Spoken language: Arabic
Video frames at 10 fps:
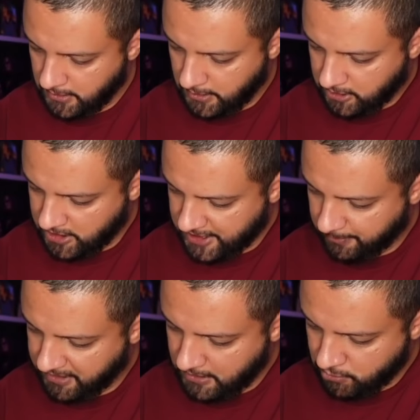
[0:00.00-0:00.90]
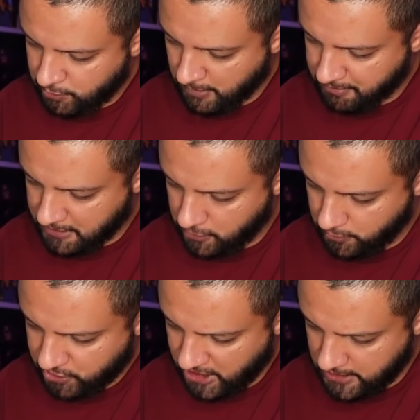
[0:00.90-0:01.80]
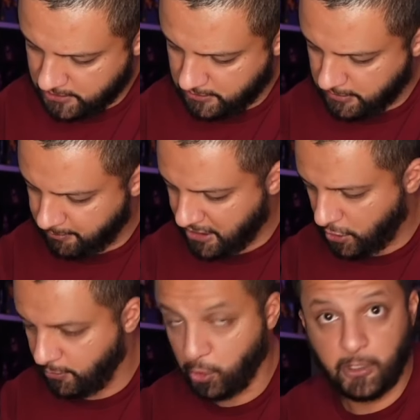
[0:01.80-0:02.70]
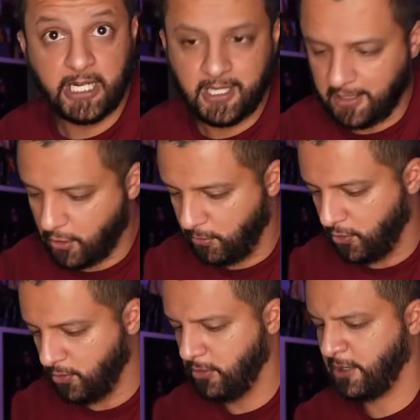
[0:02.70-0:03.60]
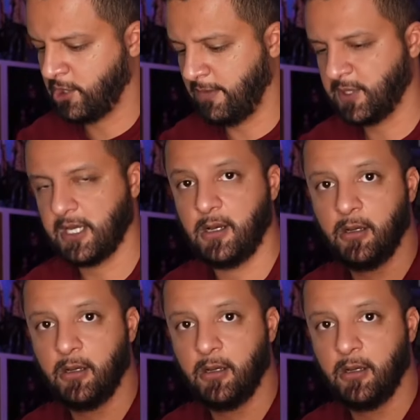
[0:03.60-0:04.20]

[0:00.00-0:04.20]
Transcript: يتصل بيا وكش ما نبدلو بش حاجه ولا نبيعهم له ولا نعطيهم له ولا كش عفسه